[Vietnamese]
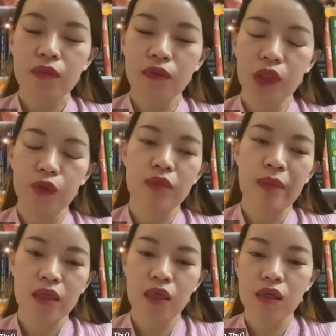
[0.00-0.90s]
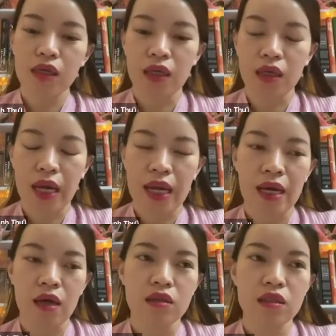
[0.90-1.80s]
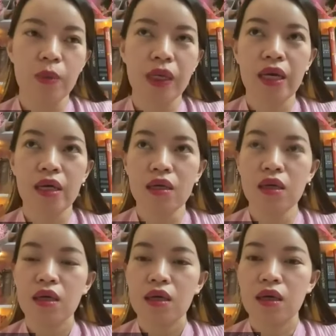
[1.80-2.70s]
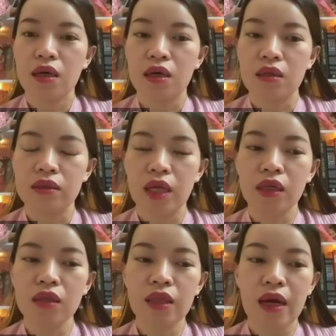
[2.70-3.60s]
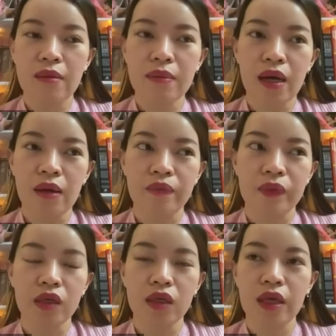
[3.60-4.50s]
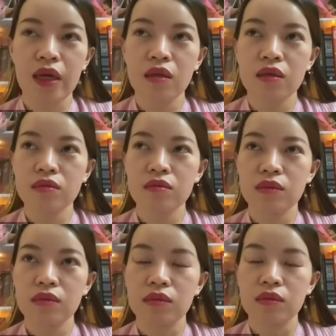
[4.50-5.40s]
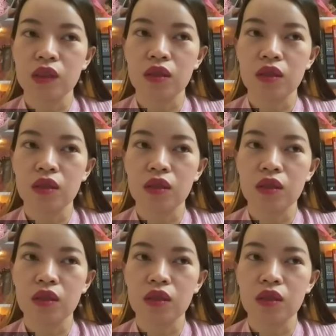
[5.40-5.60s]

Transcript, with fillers: nhiều tiền bạc nhất à, hay là ở trong cái uh, nền kinh tế mà nền kinh tế uh,